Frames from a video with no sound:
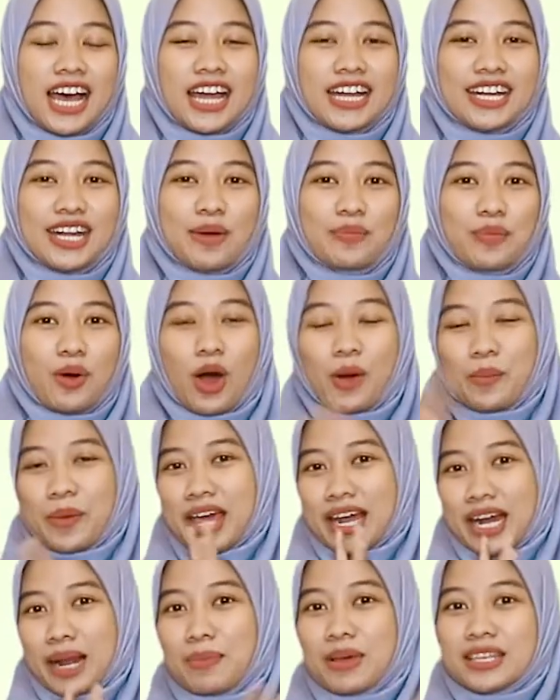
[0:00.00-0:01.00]
ada bawang
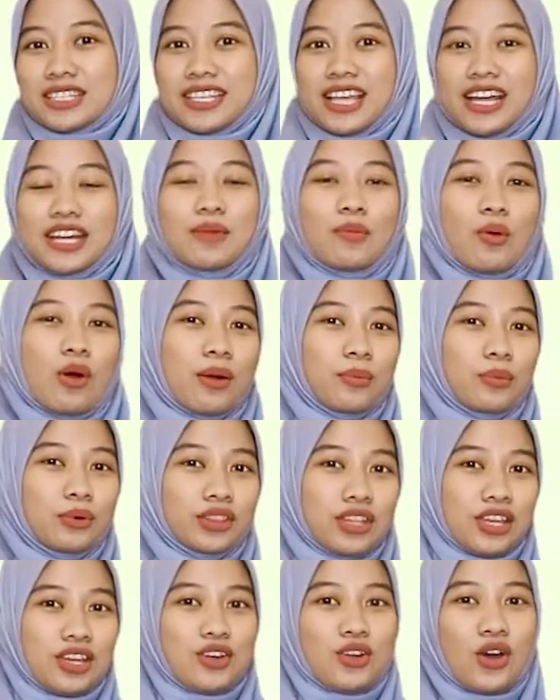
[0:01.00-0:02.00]
merah, pastinya ada bawang
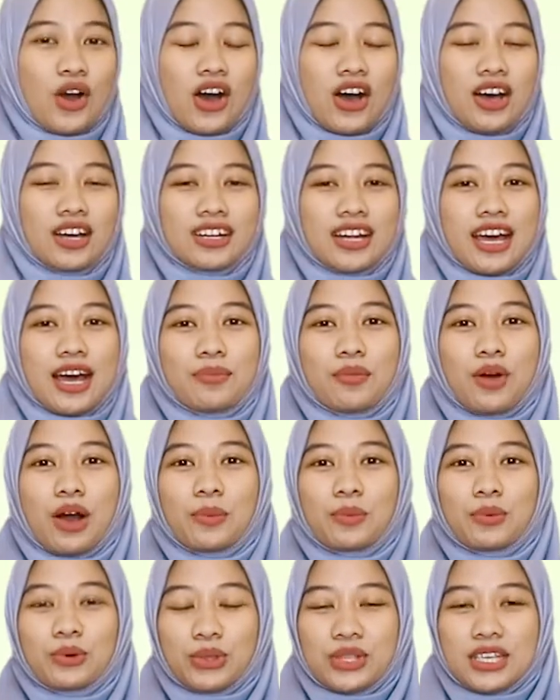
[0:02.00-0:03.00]
putih dong. Nah,
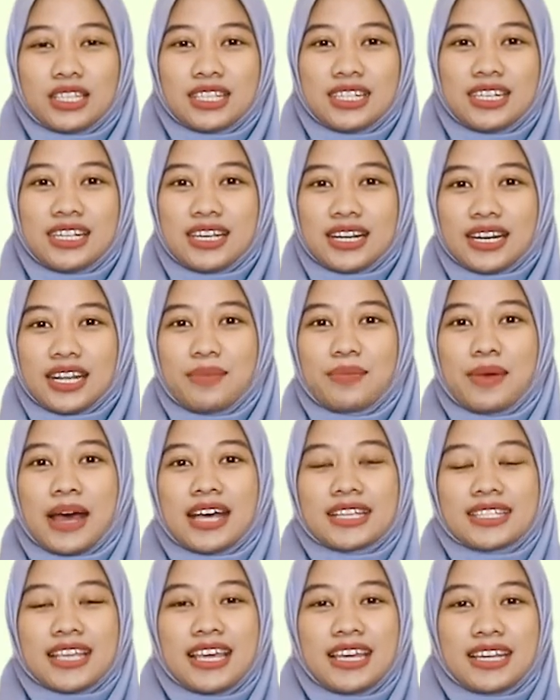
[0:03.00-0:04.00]
bawang putih sendiri
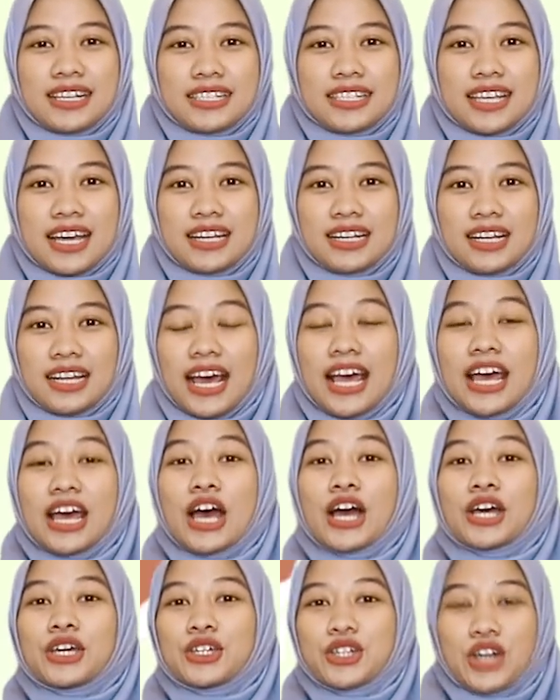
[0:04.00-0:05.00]
bahasa Inggrisnya adalah
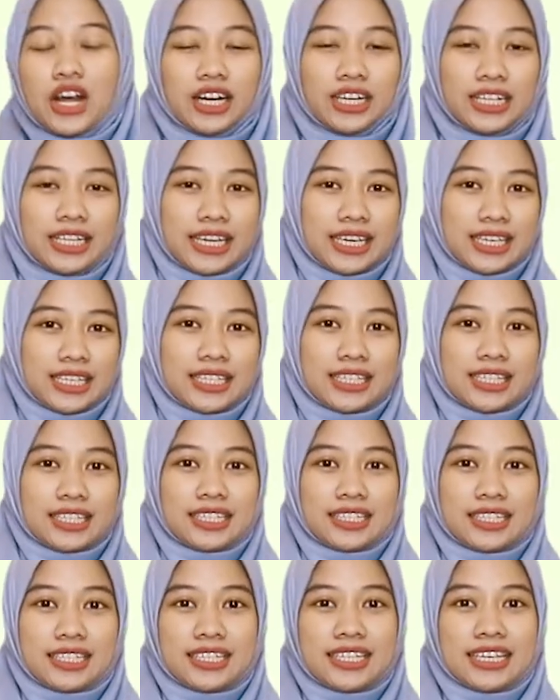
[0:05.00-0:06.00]
garlic
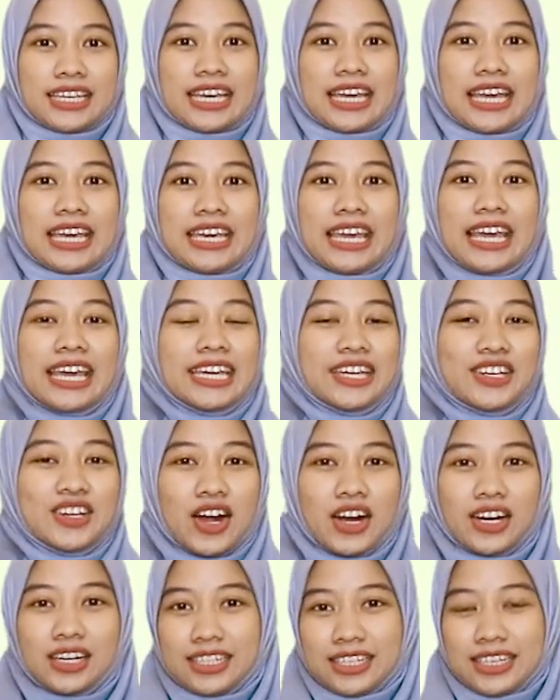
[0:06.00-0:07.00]
oke okay,
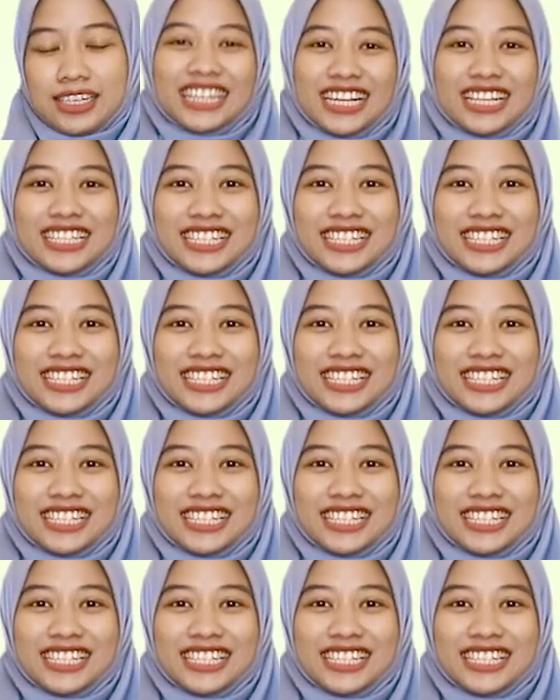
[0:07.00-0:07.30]
garlic. Nah